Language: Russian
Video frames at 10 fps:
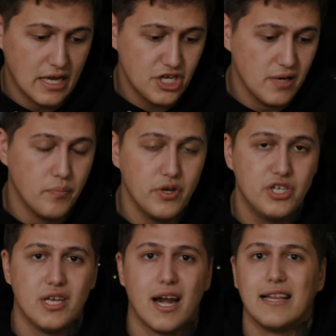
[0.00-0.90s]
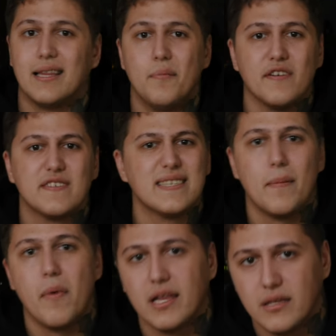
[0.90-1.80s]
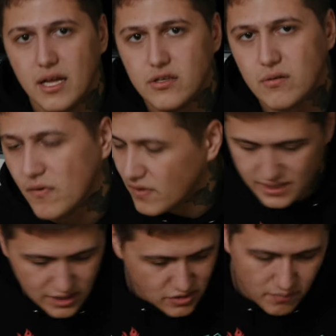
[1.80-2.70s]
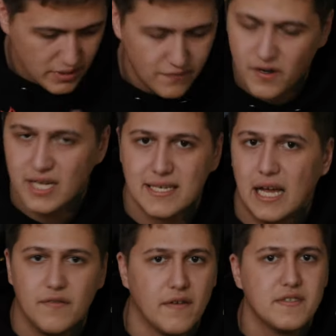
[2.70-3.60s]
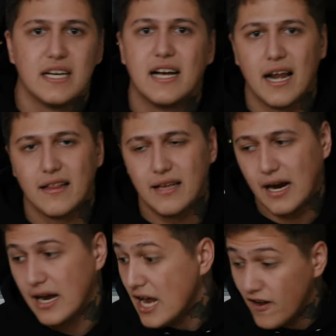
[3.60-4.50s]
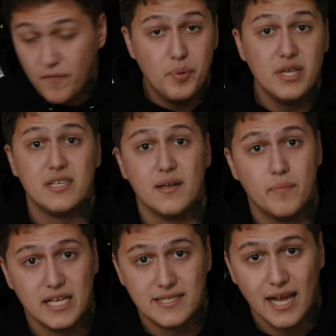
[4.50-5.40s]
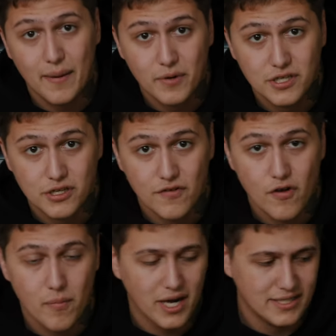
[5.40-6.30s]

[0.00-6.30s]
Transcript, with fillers: Начали бычить, орать, да мы вас в Самаре найдем, мы вас найдем, блядь, в Казани, во всех городах, в Питере, блядь, знаем, где живем.